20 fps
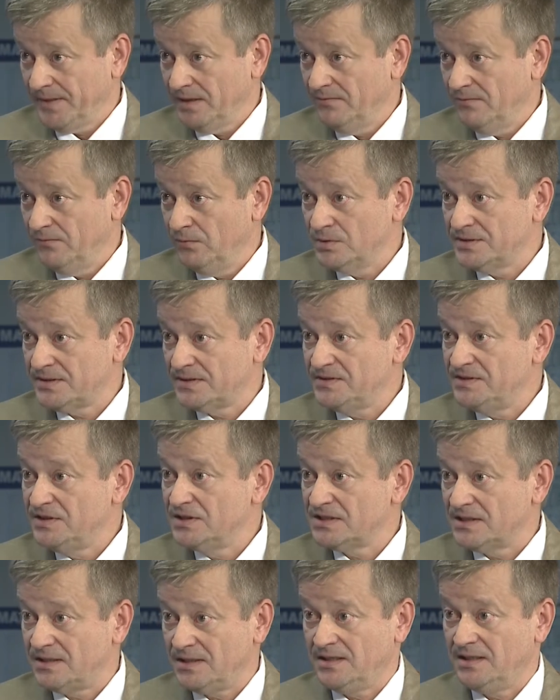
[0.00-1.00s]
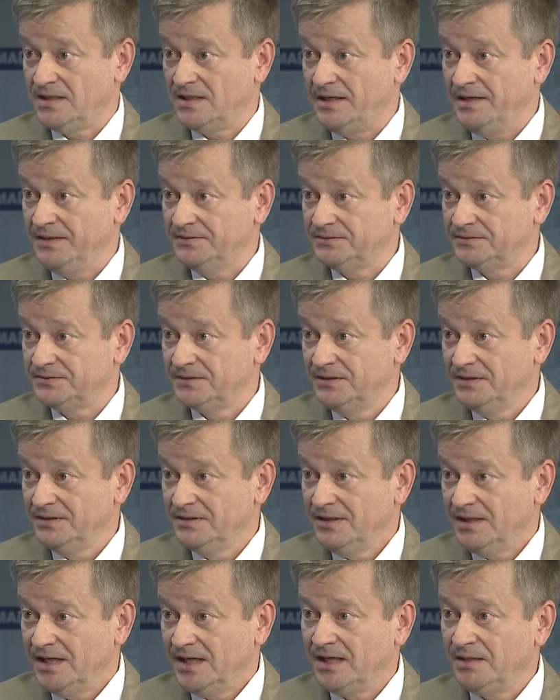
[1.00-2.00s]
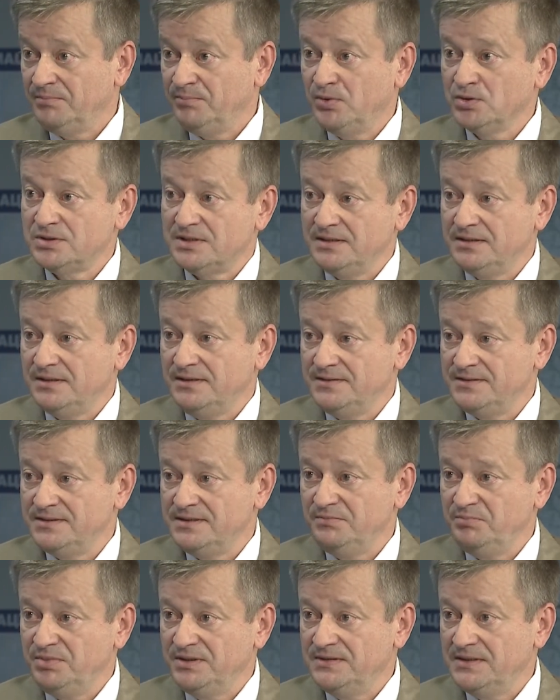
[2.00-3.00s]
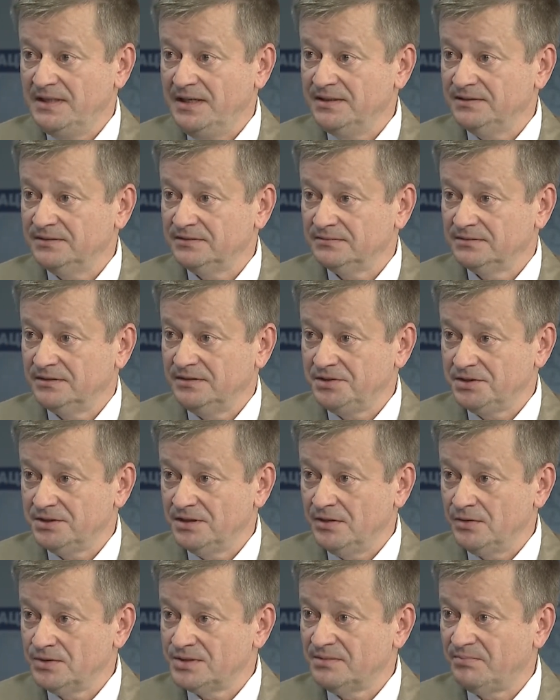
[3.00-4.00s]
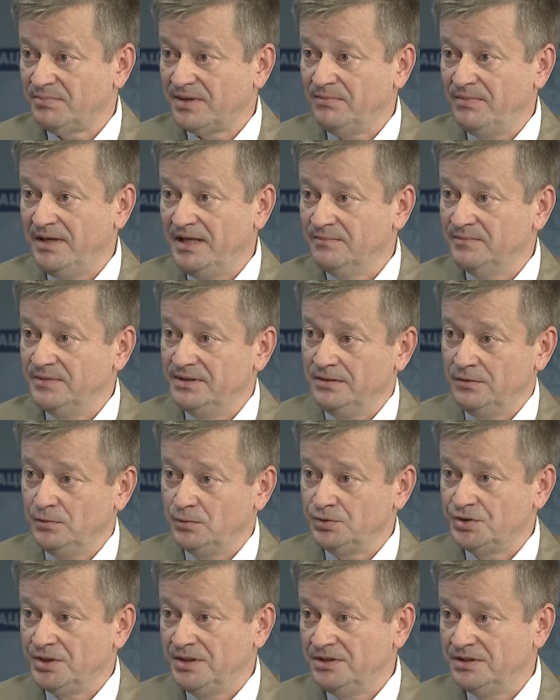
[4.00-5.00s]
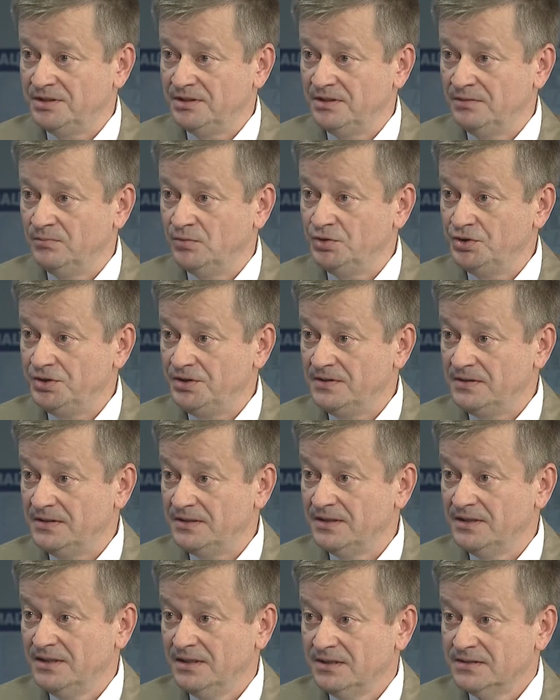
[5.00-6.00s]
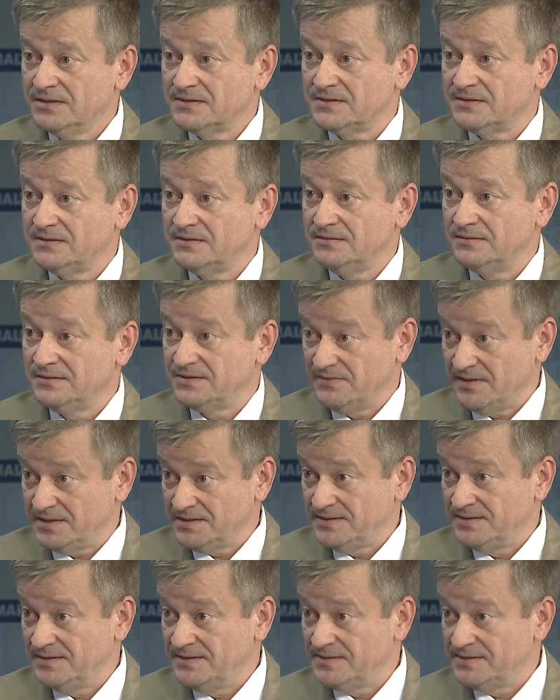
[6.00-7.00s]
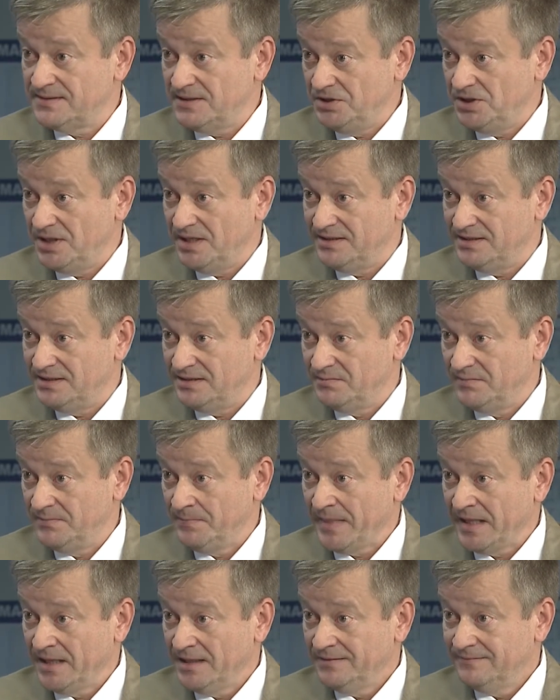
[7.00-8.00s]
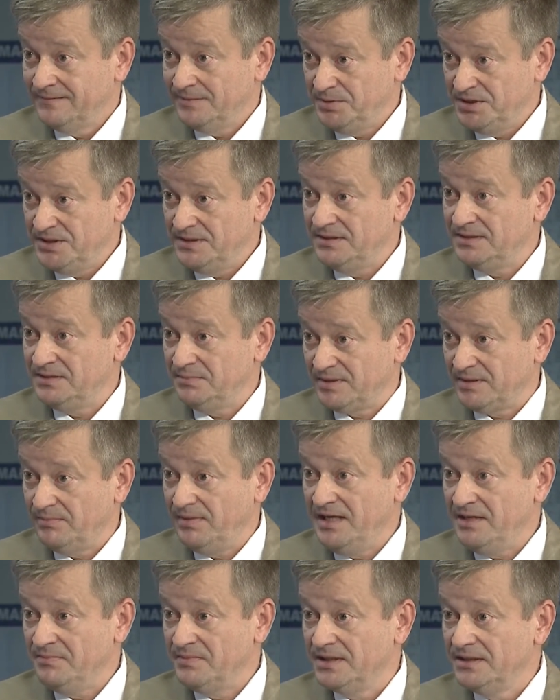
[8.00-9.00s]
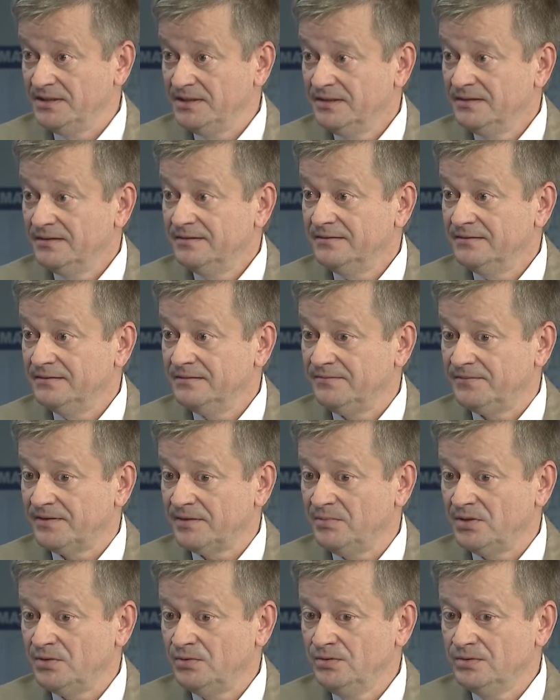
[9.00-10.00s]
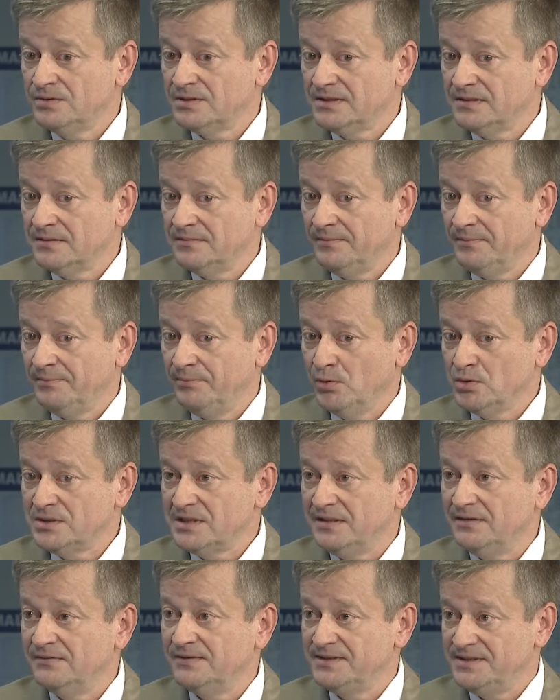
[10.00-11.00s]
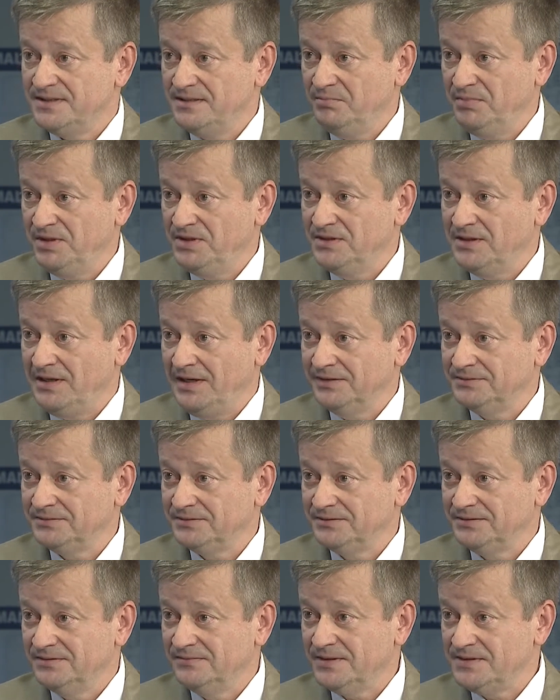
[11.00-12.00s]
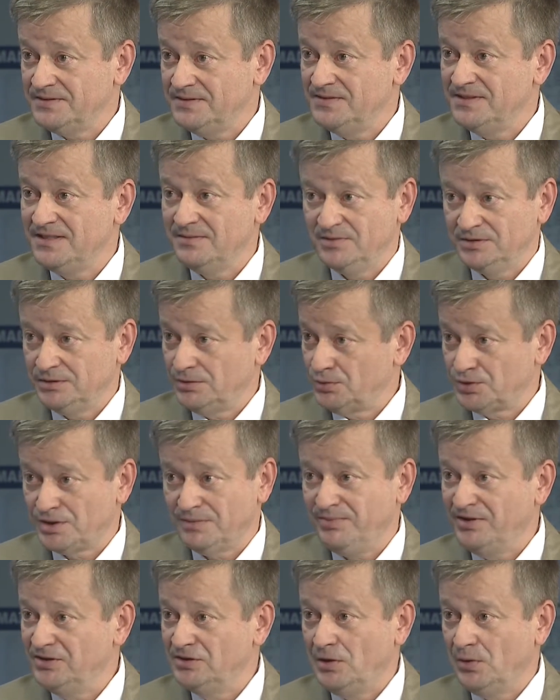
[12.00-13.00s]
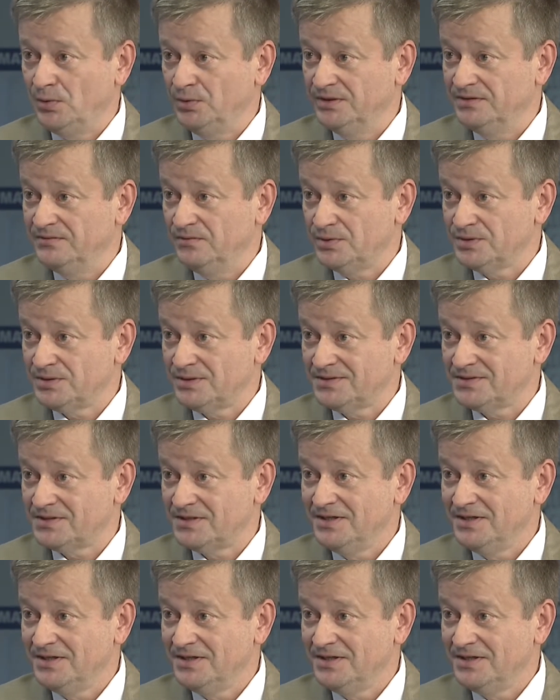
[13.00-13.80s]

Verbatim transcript: в возрасте 40 лет а после 35 лет начинаются проблемы и у женщины и мужчины, с, связанные с зачатием. Вообще эти проблемы э, формируются после 25 лет. 27 это уже определенный возраст. То есть